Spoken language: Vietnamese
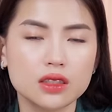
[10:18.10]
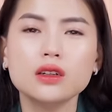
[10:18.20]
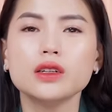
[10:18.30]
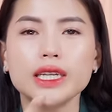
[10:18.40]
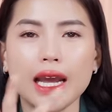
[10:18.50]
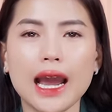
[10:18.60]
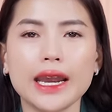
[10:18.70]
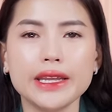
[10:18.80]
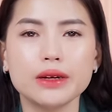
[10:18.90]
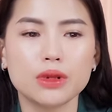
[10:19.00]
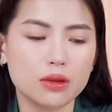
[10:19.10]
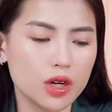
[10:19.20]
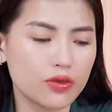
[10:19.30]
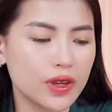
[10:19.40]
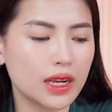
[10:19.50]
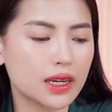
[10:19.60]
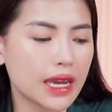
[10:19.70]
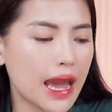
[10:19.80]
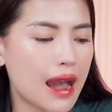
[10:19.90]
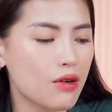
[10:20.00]
Trừ đi hai điểm là bởi vì là cái
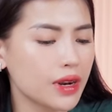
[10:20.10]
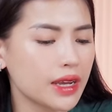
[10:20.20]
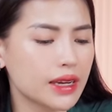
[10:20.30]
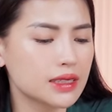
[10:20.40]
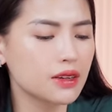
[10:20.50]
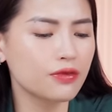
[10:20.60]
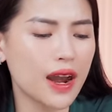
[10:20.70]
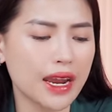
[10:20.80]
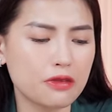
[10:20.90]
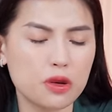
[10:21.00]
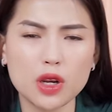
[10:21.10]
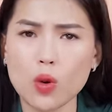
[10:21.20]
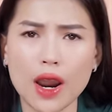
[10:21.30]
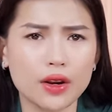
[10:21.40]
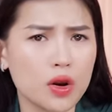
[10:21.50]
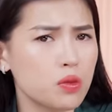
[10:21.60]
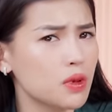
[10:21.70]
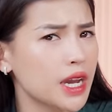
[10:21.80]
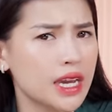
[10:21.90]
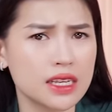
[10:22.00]
áo này, cái chất vải ở phía bên ngoài nó không
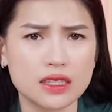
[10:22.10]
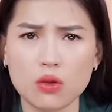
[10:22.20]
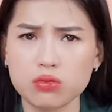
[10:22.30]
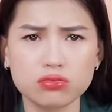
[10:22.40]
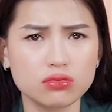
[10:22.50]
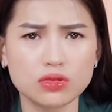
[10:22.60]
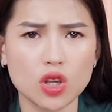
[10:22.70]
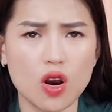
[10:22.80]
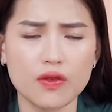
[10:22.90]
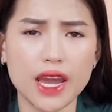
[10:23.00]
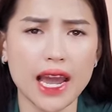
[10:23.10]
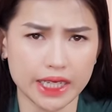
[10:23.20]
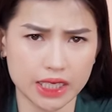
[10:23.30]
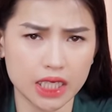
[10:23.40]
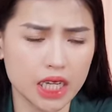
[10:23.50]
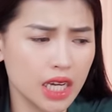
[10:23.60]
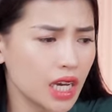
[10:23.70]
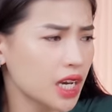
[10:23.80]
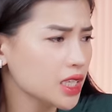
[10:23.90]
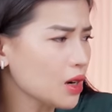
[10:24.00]
hề giống so với ảnh.
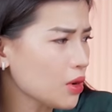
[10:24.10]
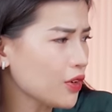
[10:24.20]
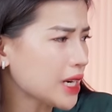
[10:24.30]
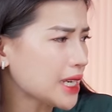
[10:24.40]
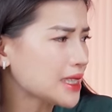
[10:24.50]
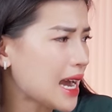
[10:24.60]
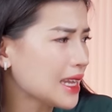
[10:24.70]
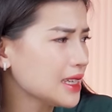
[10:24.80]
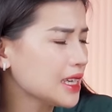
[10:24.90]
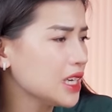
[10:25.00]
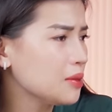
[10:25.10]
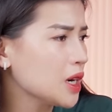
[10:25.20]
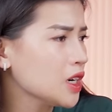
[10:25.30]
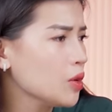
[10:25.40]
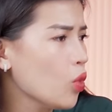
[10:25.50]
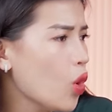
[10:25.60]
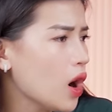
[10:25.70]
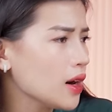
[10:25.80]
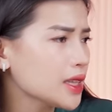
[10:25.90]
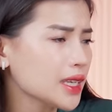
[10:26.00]
Trong cái phần đánh giá thì khi mà người mua
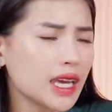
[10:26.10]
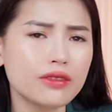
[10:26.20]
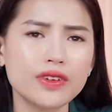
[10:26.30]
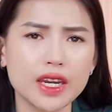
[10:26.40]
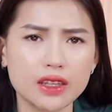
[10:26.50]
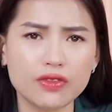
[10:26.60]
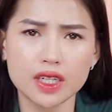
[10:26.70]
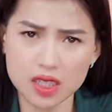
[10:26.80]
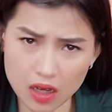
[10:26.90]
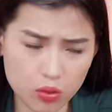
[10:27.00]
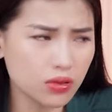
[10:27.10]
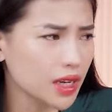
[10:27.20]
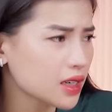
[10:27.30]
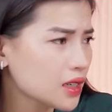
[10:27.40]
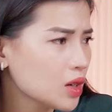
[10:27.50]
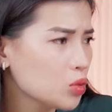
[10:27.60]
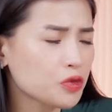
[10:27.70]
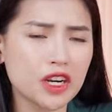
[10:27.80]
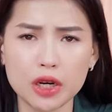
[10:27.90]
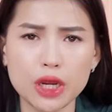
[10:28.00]
người ta nhận về thì vẫn giống nha, một
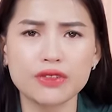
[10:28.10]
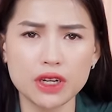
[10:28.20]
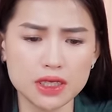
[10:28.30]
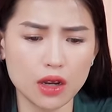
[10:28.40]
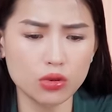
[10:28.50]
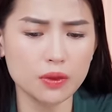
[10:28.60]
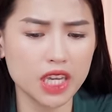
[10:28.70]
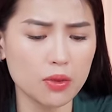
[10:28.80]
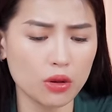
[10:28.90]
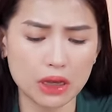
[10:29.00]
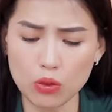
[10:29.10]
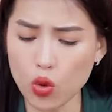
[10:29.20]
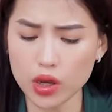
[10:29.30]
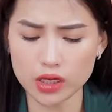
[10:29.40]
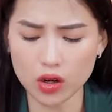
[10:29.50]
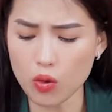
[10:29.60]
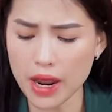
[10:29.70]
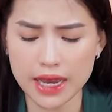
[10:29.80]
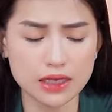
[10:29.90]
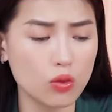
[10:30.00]
phần nào đấy vẫn giống, nhưng mà khi bọn mình mua thì nó không
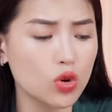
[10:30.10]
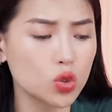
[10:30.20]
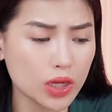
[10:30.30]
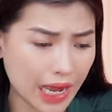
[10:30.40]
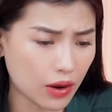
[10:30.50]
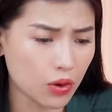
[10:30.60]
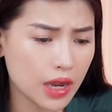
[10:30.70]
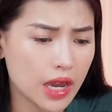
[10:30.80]
hề giống một chút nào.